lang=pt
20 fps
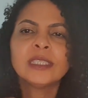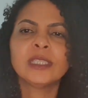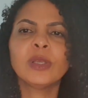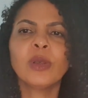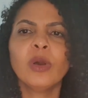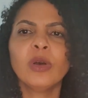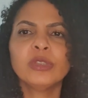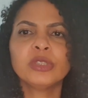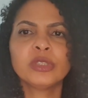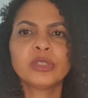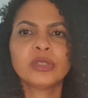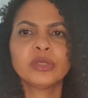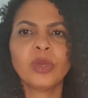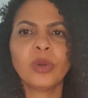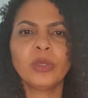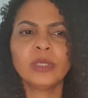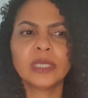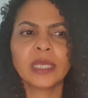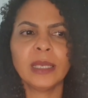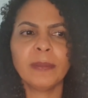assim,
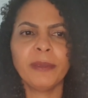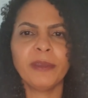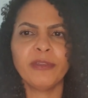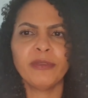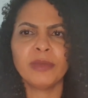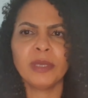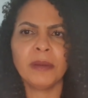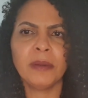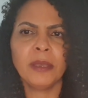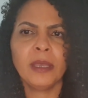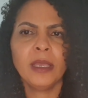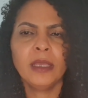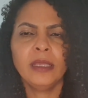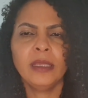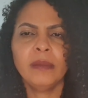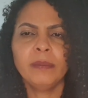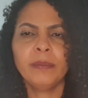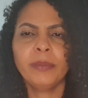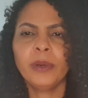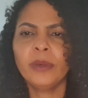gostoso, aquele perfume
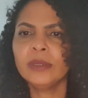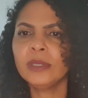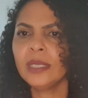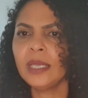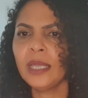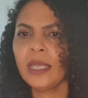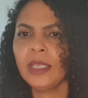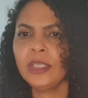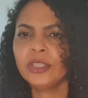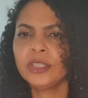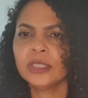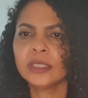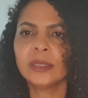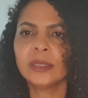imponente,